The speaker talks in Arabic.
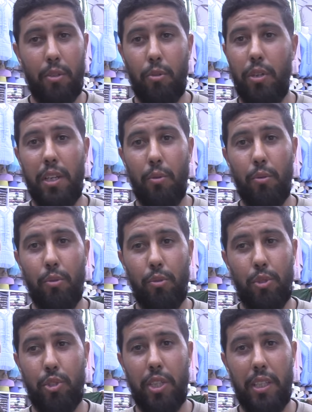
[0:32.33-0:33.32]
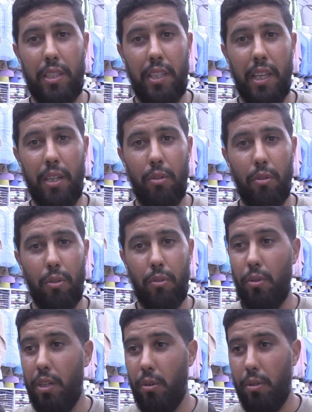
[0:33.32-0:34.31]
كل الجهد ديالو
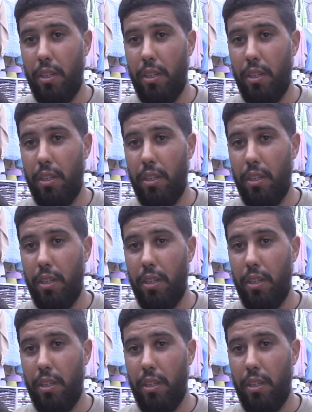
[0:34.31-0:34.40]
كل